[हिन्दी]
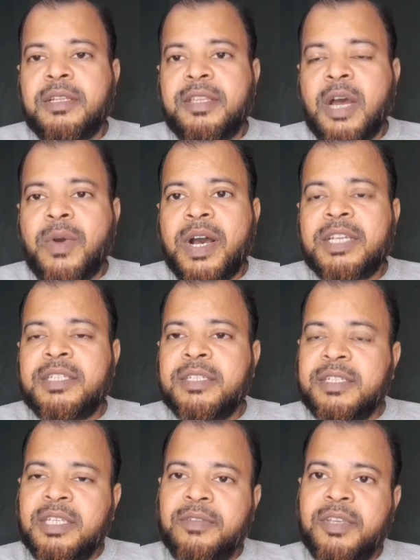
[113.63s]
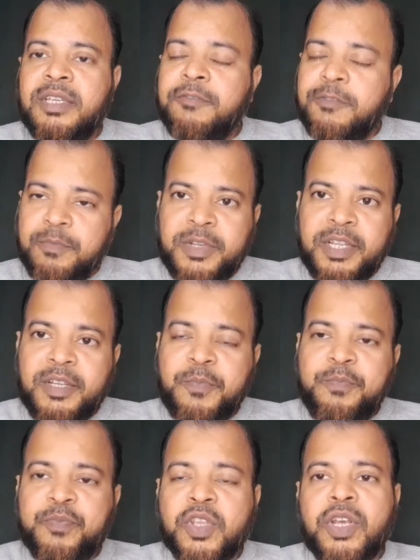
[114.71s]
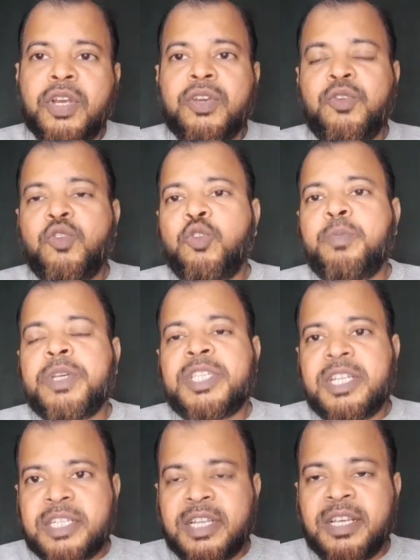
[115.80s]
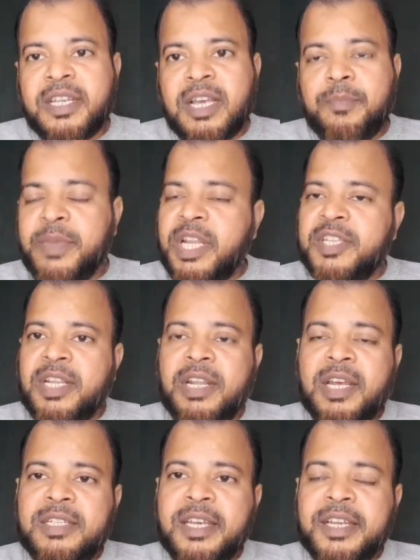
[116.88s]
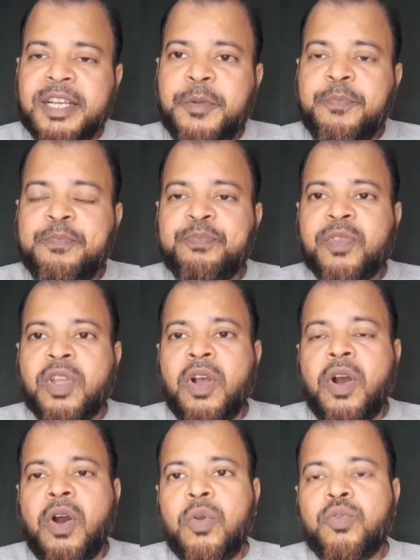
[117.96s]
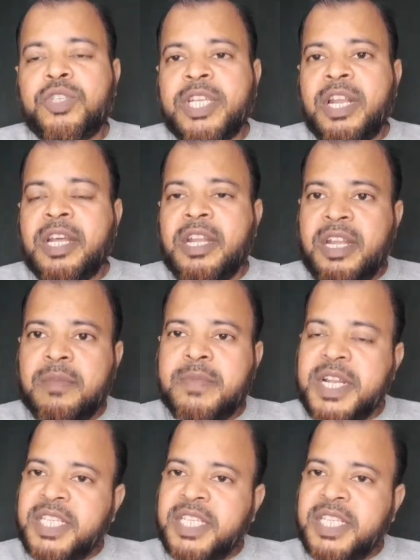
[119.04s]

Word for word: नवाज टी वी फिफ्टीन यूट्यूब पर सर्च करेंगे आप मेरा चैनल आ जाएगा और उस चैनल का लिंक मैं